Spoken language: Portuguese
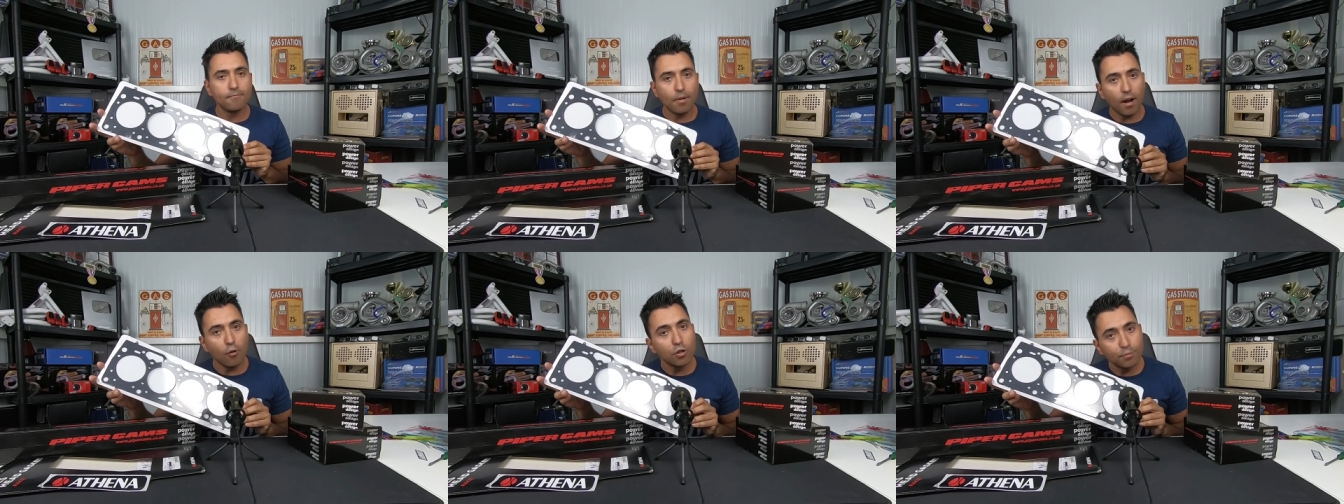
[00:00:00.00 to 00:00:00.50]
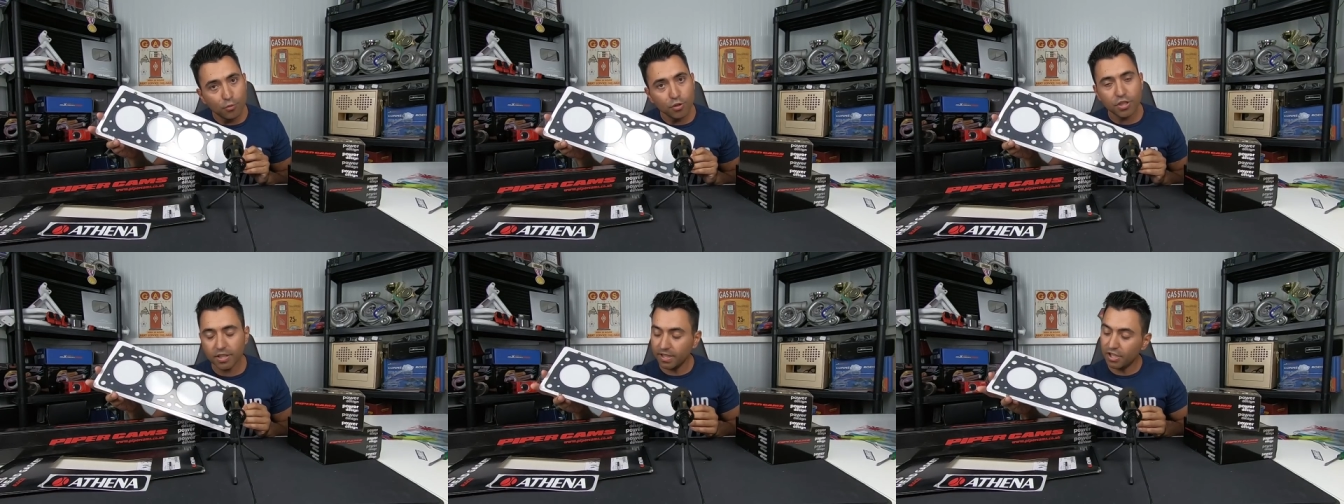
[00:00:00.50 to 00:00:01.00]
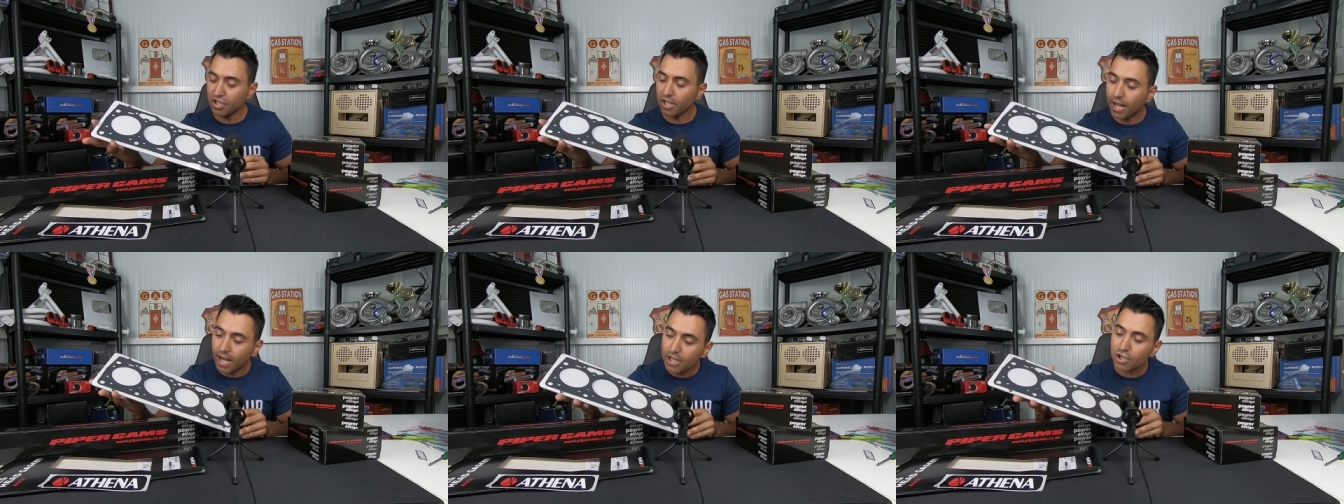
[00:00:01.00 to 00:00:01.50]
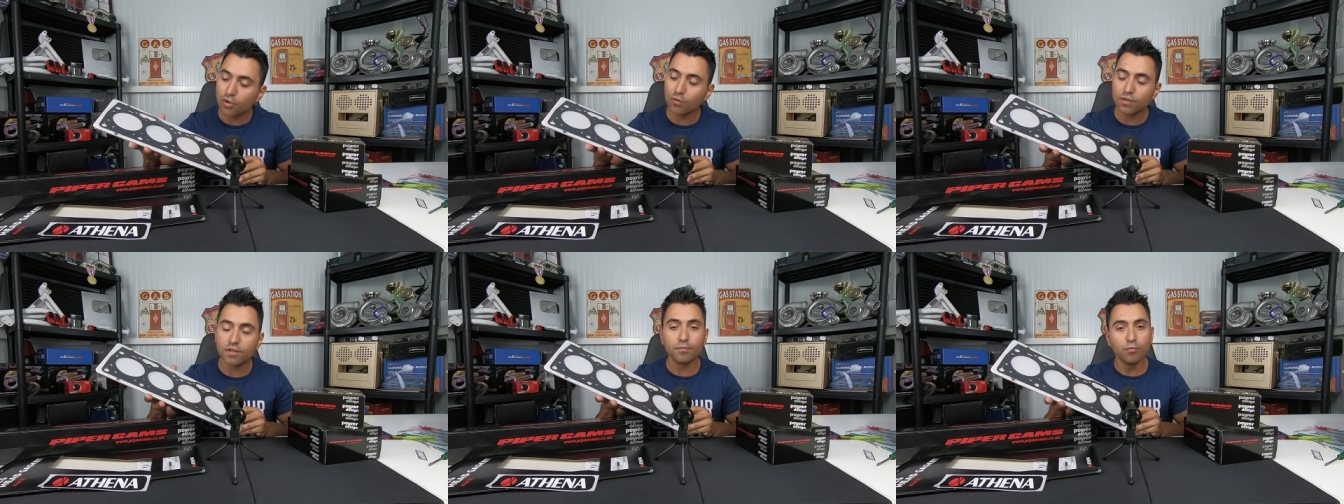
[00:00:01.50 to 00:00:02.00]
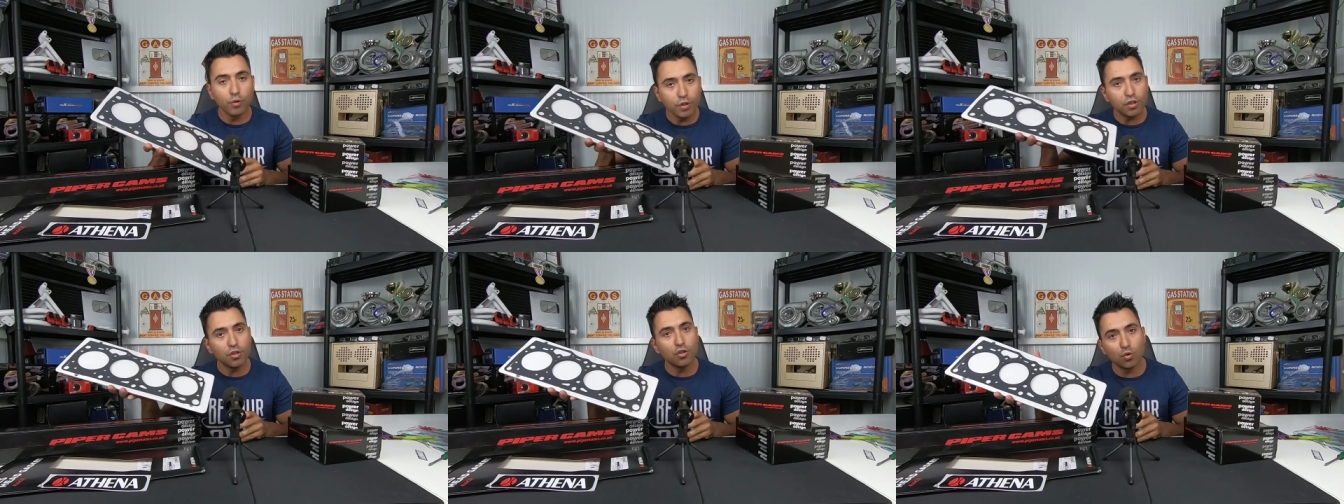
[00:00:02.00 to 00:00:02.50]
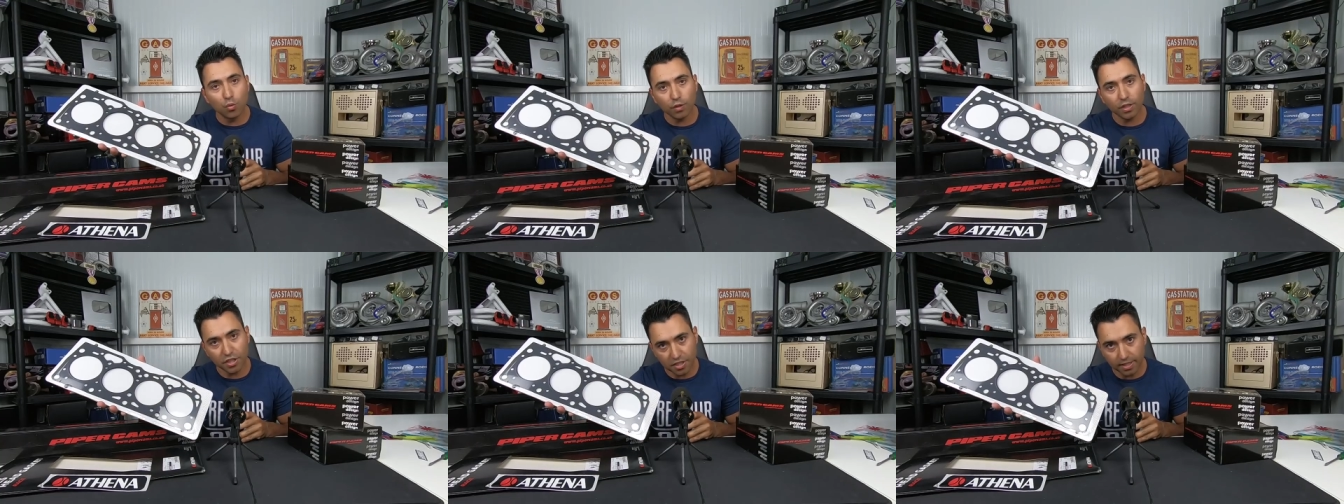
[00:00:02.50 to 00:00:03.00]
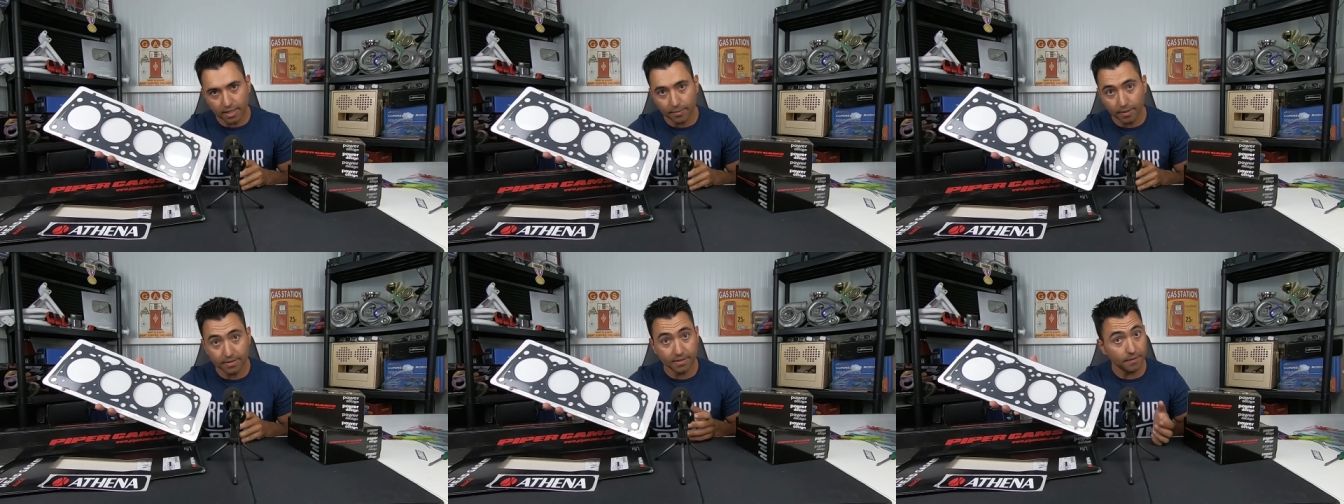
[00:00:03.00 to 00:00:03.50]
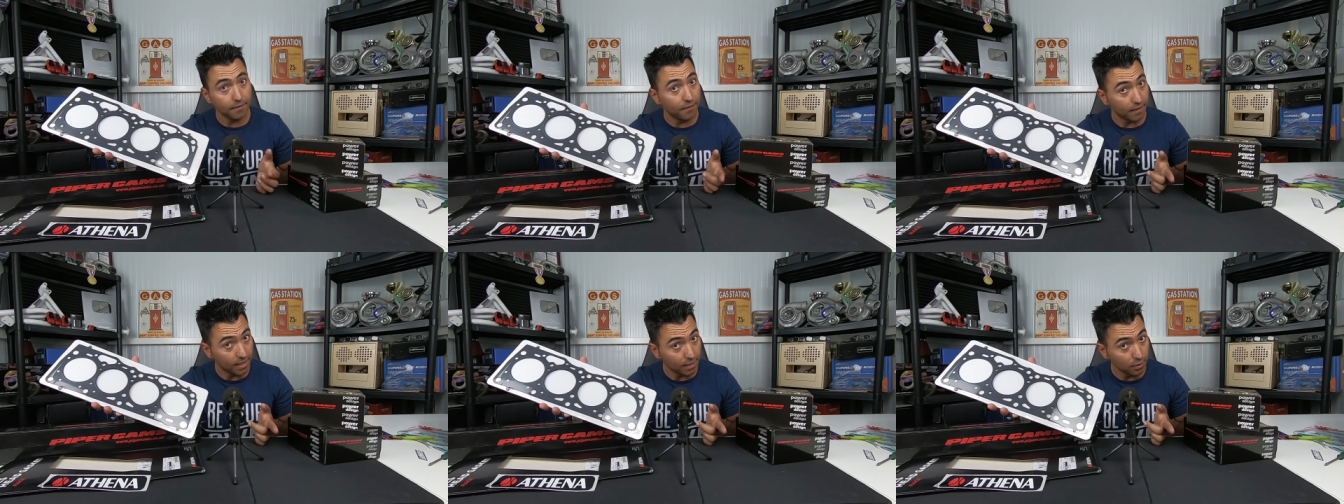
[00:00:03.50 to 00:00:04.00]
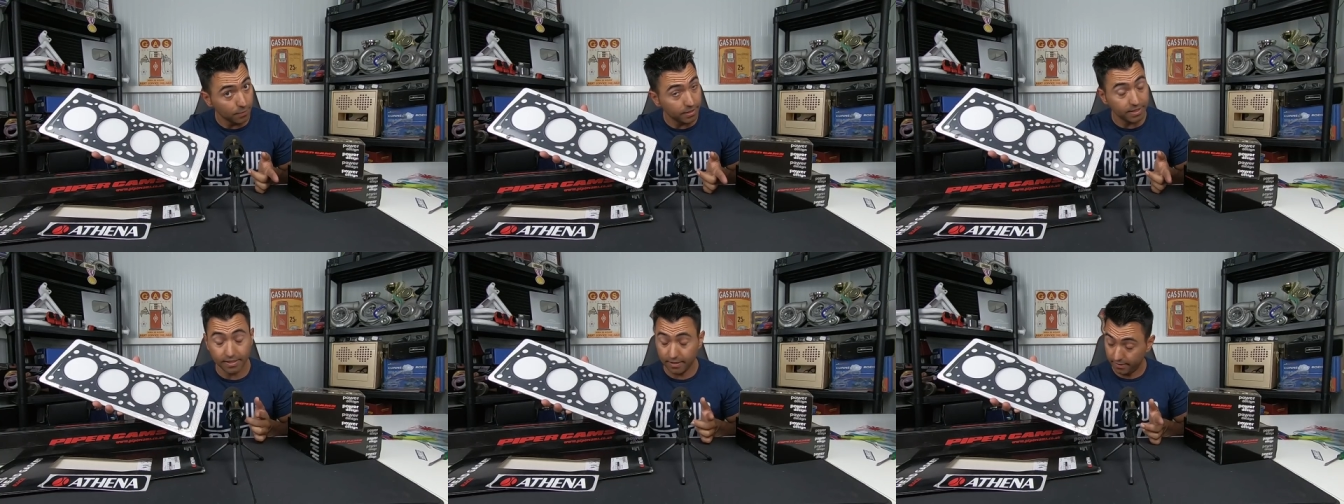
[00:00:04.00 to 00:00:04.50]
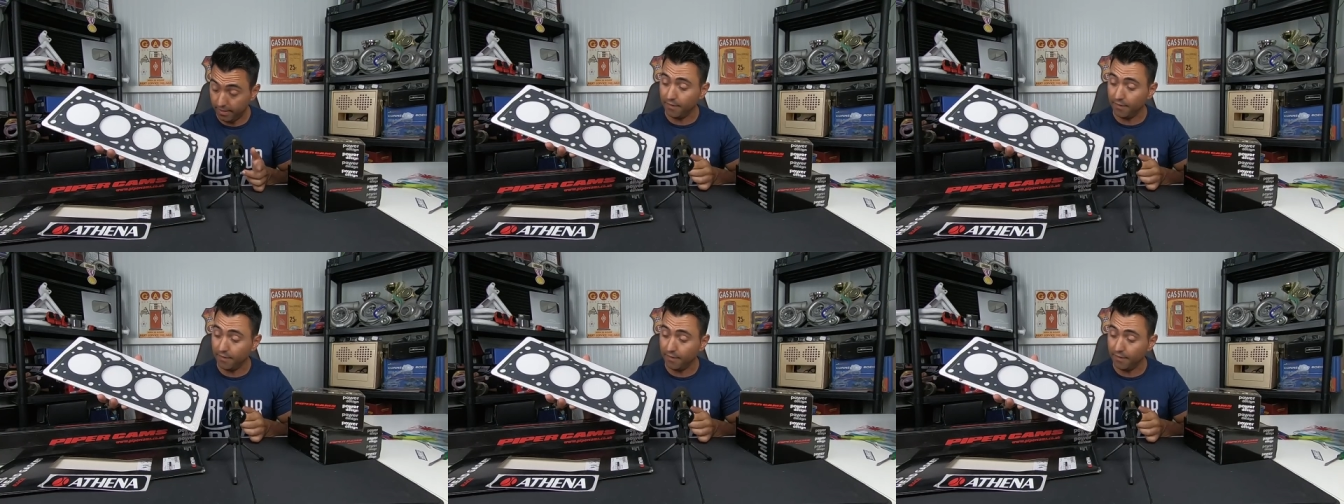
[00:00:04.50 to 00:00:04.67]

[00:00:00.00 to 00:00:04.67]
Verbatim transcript: Pá, os pontos GTs queixam-se muito de juntas de cabeça. Verdade ou mentira?